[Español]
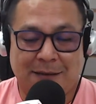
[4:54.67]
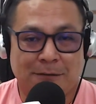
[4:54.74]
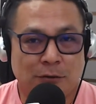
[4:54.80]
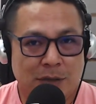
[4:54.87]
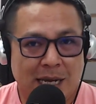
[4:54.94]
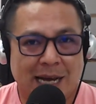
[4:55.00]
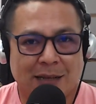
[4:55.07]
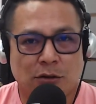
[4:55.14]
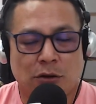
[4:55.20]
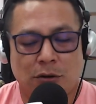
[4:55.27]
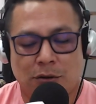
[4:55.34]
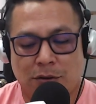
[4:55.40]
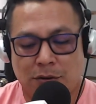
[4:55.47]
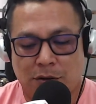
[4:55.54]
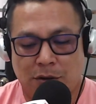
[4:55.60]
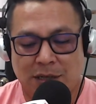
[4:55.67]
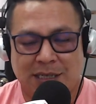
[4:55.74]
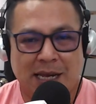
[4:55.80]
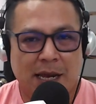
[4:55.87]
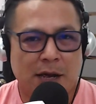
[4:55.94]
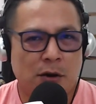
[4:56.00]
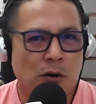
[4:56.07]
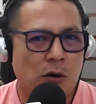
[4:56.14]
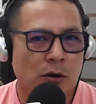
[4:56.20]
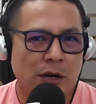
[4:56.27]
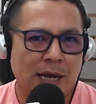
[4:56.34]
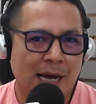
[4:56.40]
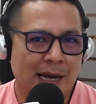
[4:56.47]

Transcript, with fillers: fundía todo, este hierro. Hoy